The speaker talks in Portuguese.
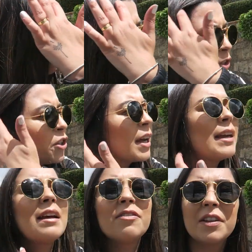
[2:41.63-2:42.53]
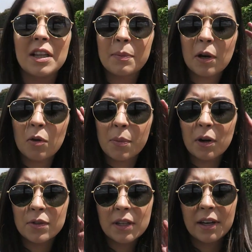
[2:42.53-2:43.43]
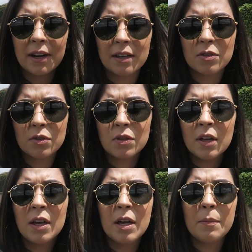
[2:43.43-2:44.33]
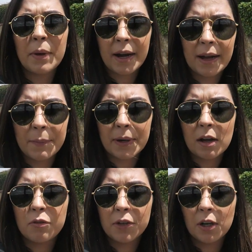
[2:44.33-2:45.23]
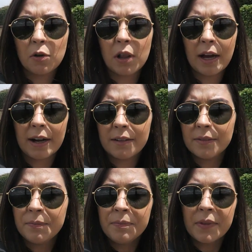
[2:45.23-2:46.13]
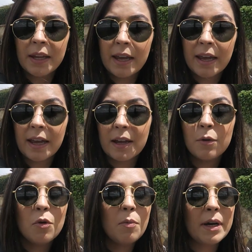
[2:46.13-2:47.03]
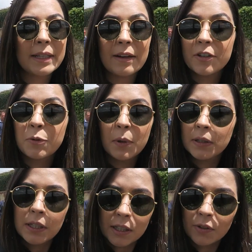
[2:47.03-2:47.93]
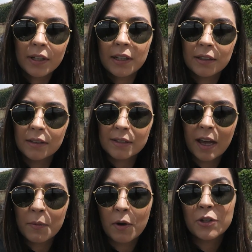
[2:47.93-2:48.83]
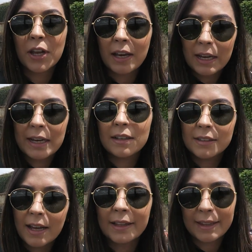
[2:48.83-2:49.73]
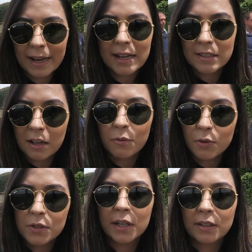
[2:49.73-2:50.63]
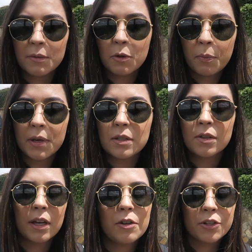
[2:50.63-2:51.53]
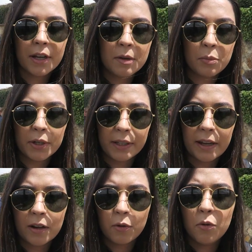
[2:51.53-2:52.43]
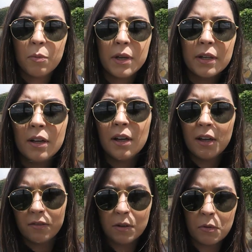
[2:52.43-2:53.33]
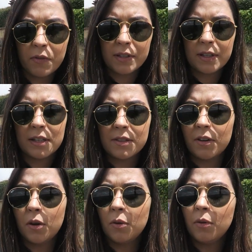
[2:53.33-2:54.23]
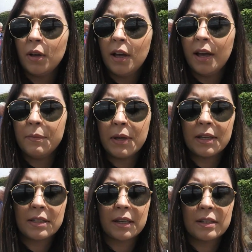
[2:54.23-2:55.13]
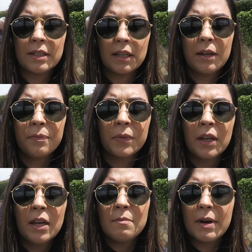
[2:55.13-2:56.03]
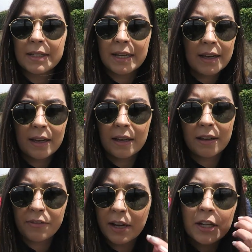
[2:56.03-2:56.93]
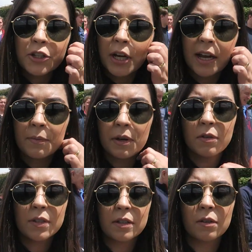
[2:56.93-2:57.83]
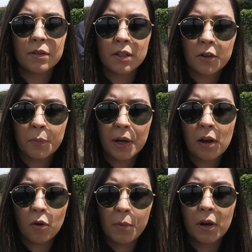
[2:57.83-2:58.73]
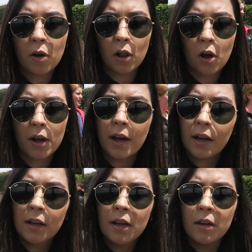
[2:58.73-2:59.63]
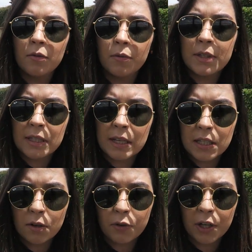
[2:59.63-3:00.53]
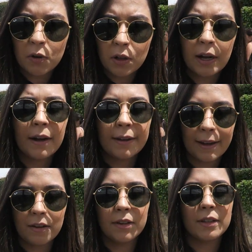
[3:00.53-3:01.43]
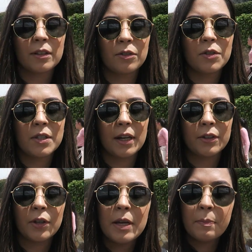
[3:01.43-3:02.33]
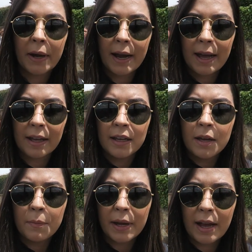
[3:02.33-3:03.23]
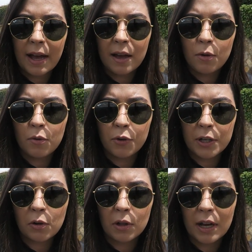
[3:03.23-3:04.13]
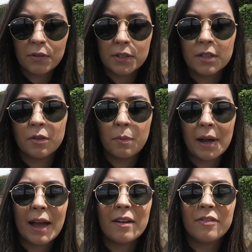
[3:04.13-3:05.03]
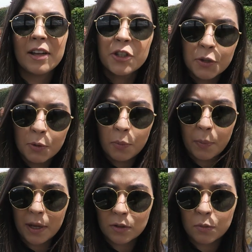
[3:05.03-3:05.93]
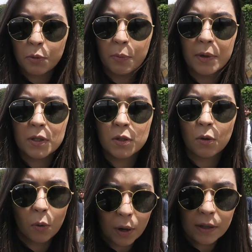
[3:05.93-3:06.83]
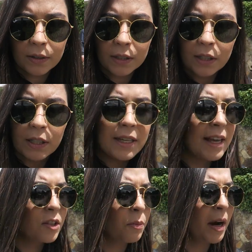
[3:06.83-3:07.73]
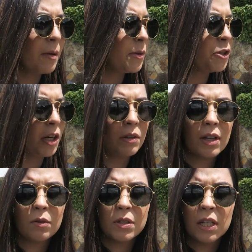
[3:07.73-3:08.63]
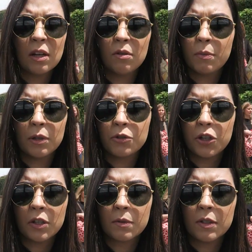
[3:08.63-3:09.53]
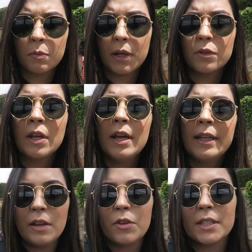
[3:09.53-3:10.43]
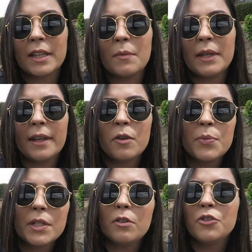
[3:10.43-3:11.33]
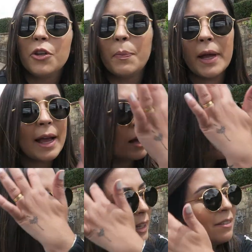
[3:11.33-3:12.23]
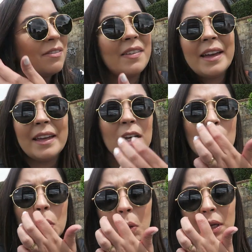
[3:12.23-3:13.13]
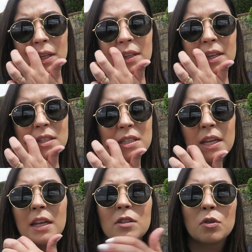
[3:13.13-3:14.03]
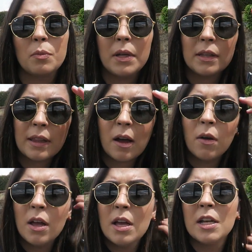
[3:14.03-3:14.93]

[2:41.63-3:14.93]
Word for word: Quando eu cheguei na fila para comprar os ingressos, para pegar o funicular, é, o Uber tava tipo andando ainda, sabe? Eu acho que ele ia andar até gastar uns 30 mil pesos. Aí eu já reportei a Uber, vamos ver se eles vão me ressarcir. Mas é, fica a dica aí pra vocês, quando vocês forem pegar Uber, coloca estação funicular, que aí vai tudo certo. E pra pegar o funicular, vocês vão pagar 20 mil pesos por pessoa. E é super rapidinho, dá uns 5 minutinhos mais ou menos. E você também tem a opção de pegar o teleférico e descer e subir e tal.